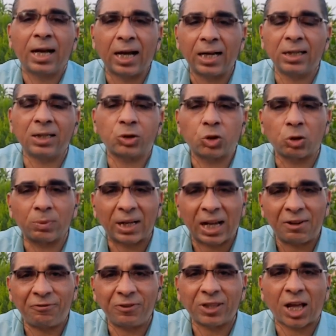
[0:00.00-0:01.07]
ان التربه
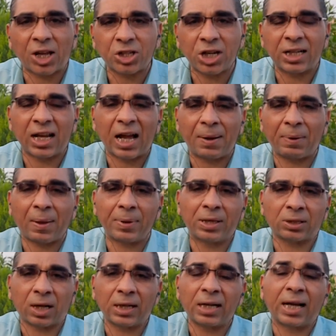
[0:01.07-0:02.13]
جفت عشان اعمل
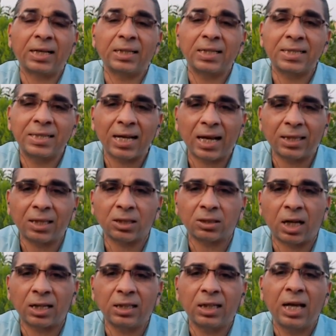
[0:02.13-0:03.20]
عمليه ري لان زياده
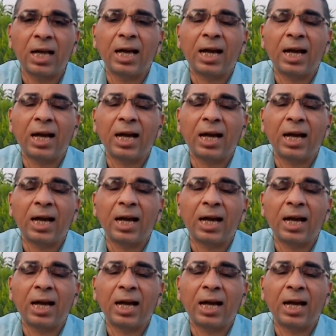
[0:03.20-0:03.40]
الري